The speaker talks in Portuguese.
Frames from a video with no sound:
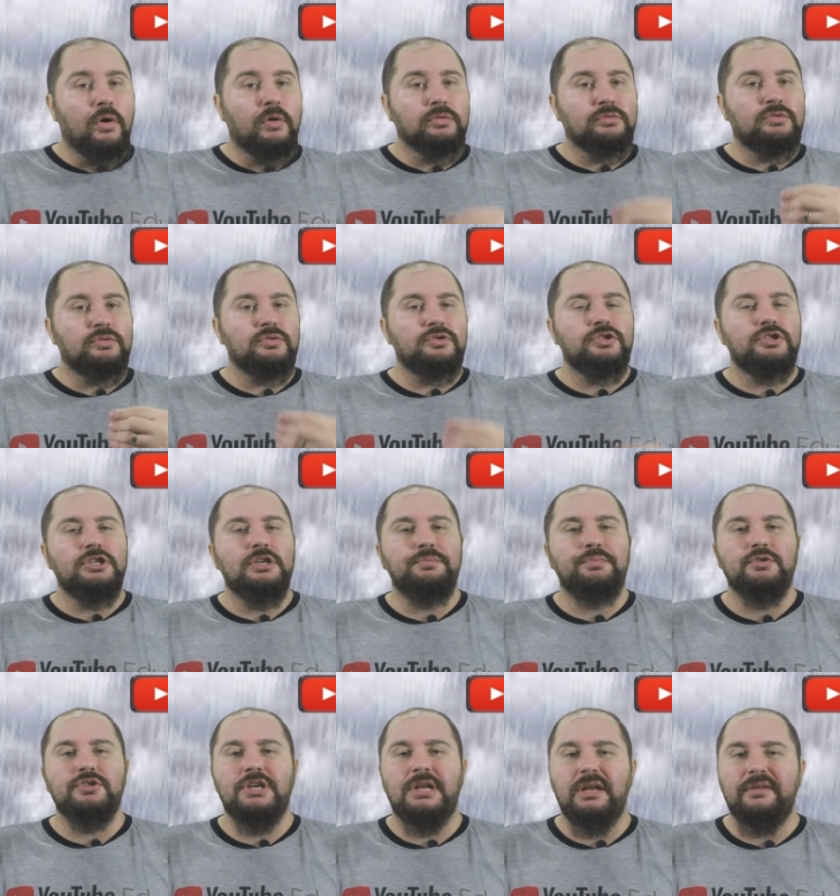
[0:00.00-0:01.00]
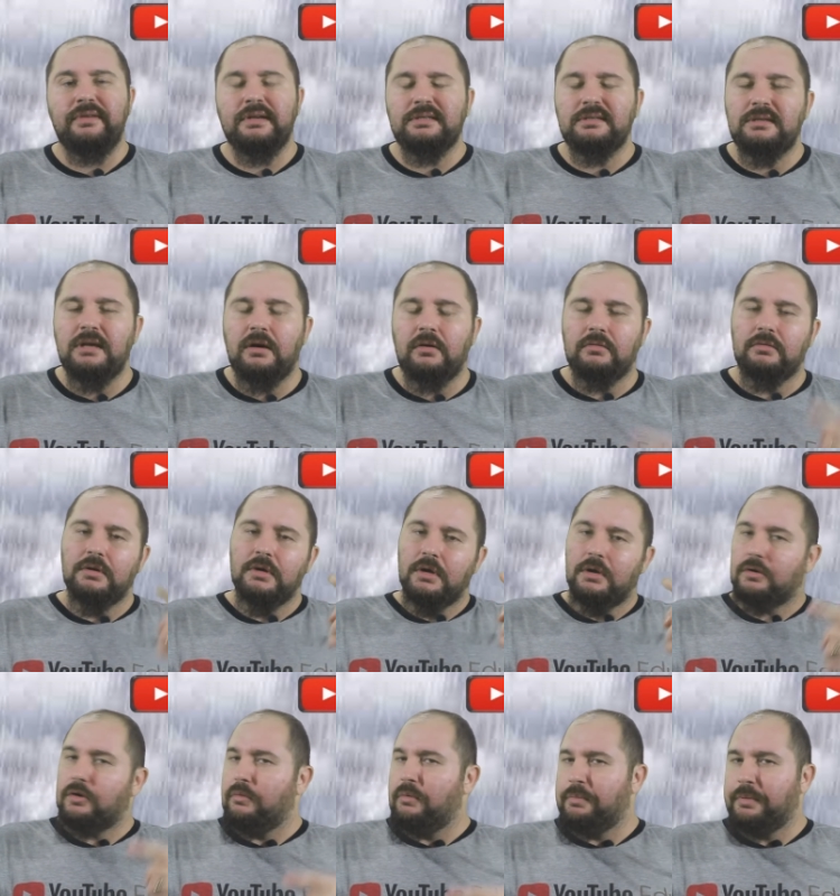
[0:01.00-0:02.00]
outros tipos de elevação,
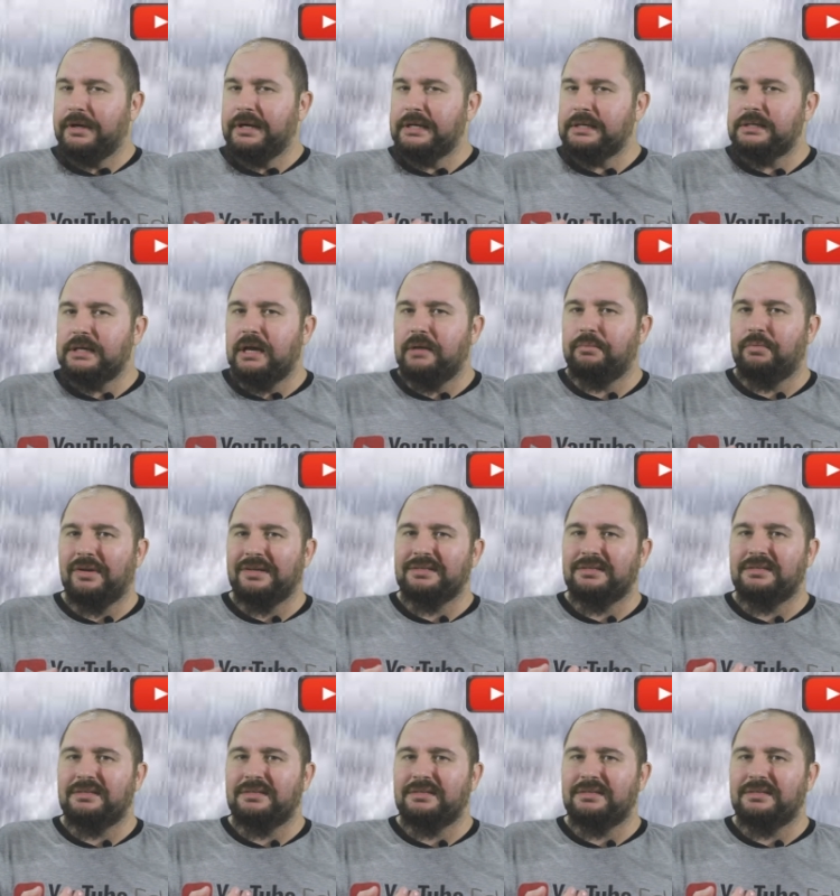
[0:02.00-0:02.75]
como por exemplo as